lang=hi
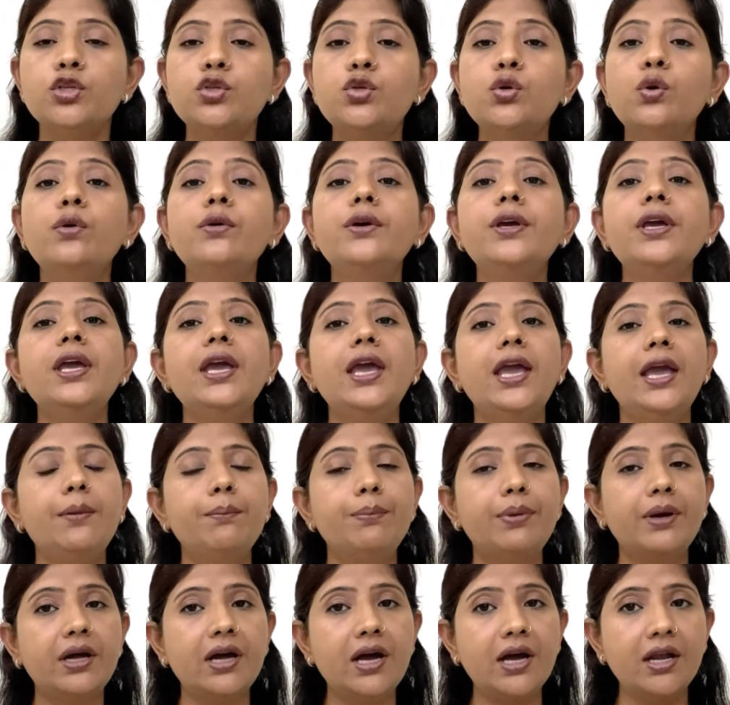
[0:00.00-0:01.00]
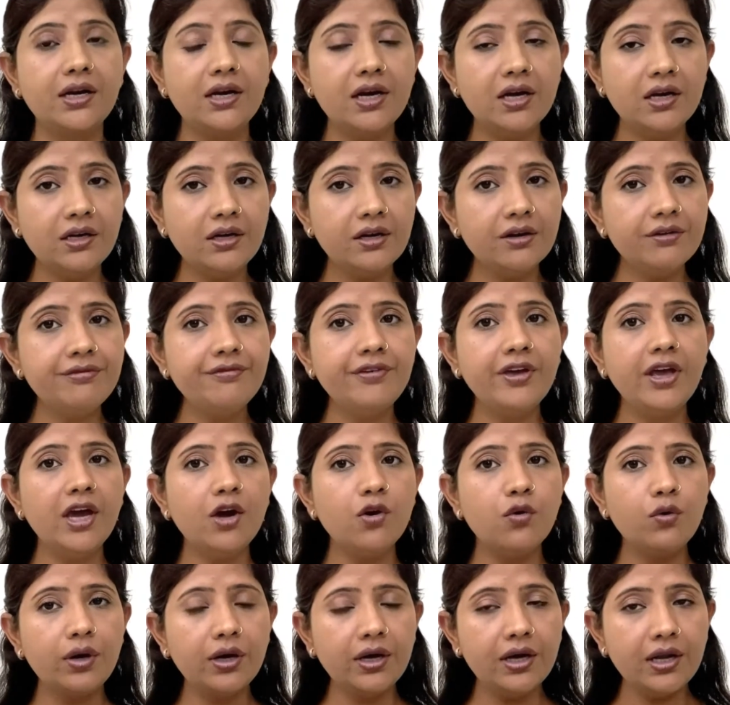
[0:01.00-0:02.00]
जो कि एक प्रकार का कफ है
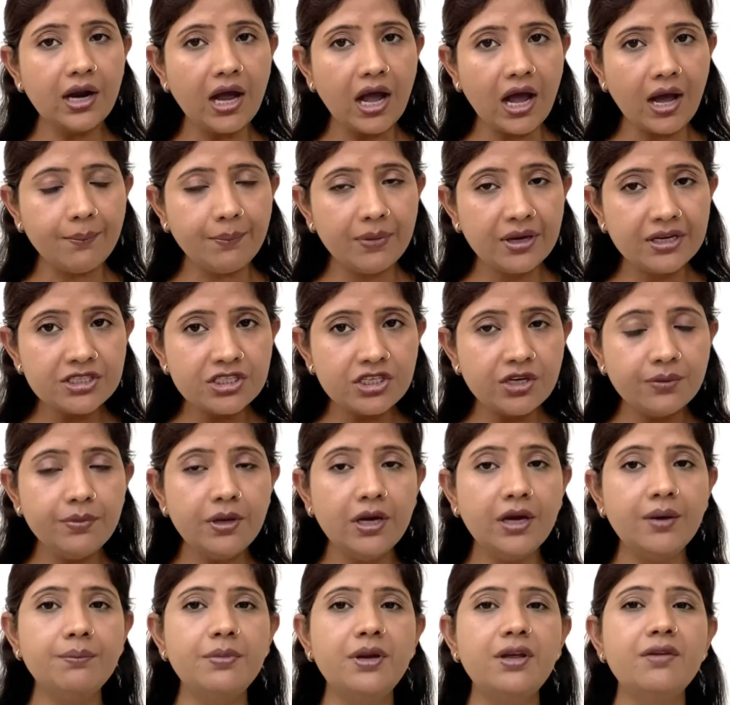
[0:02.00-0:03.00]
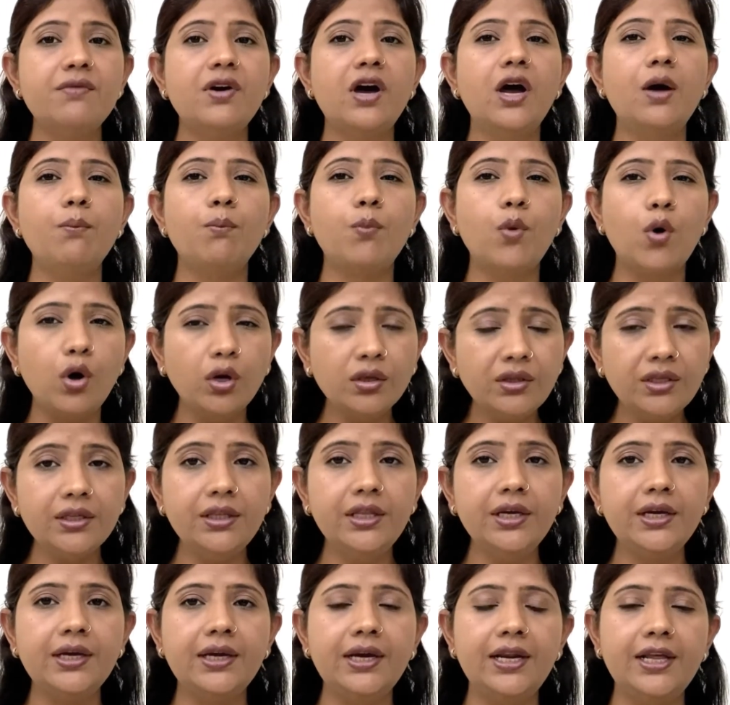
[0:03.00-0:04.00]
और अगर आमाशय में हमने वहां बहुत
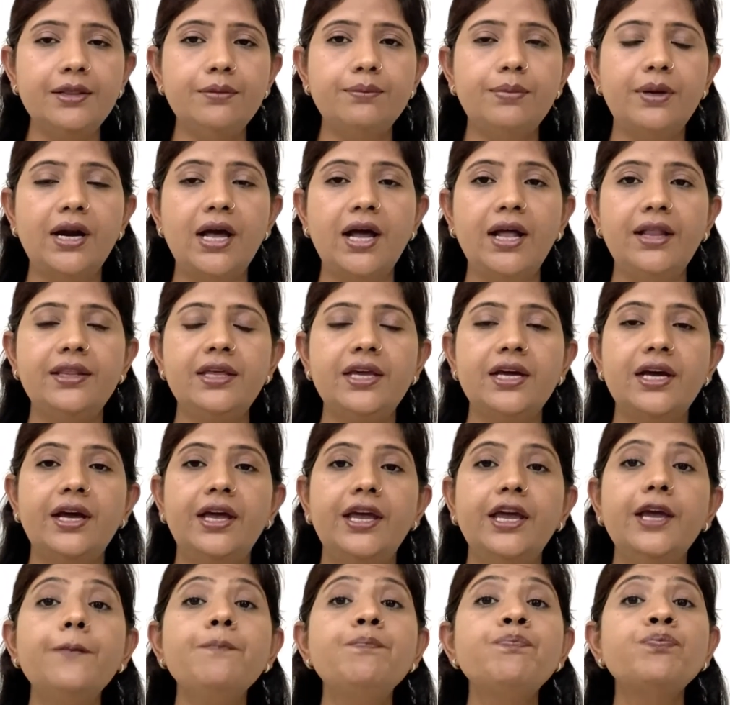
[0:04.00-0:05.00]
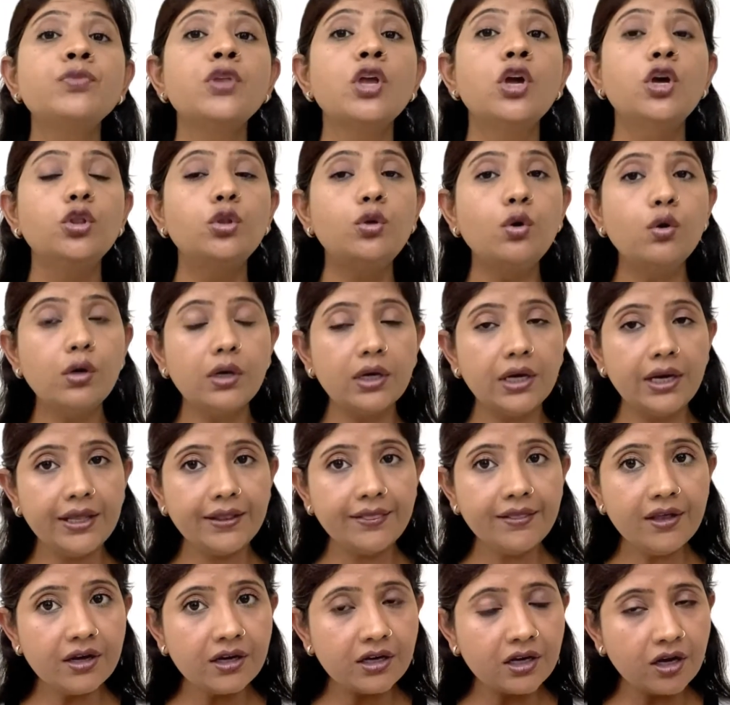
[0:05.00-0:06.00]
अधिक क्लेद बढ़ा दिया है तो
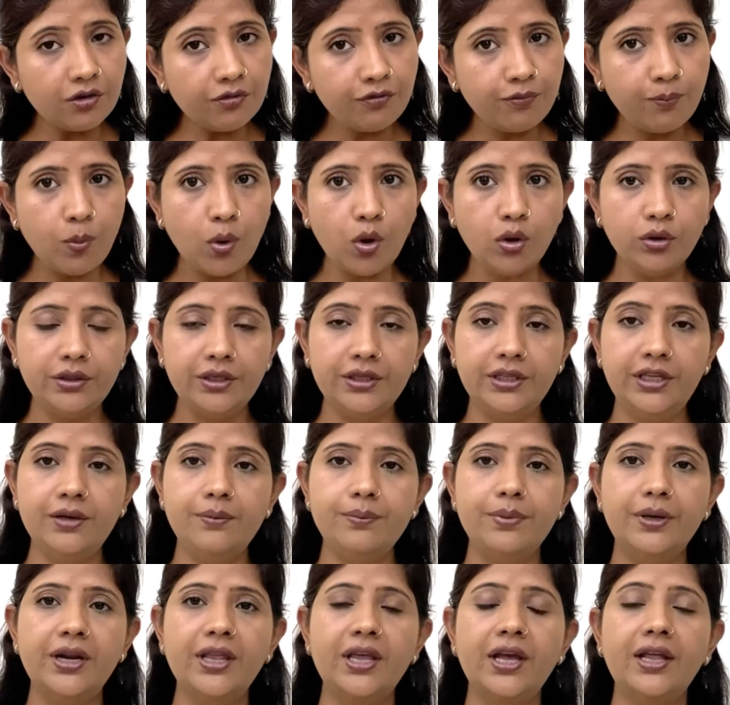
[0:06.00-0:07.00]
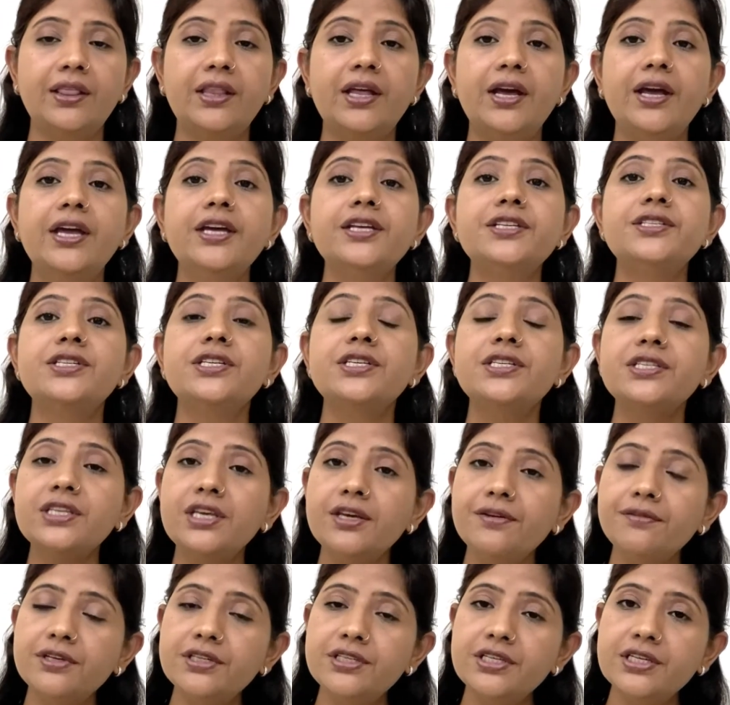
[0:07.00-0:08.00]
क्लेदक कफ बहुत अधिक बढ़ जाता है
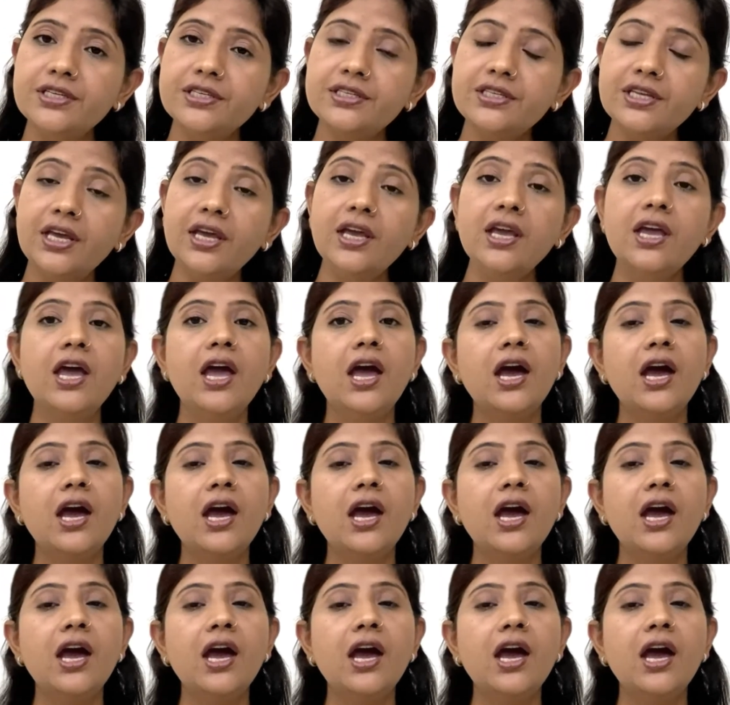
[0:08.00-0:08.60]
जिसकी वजह से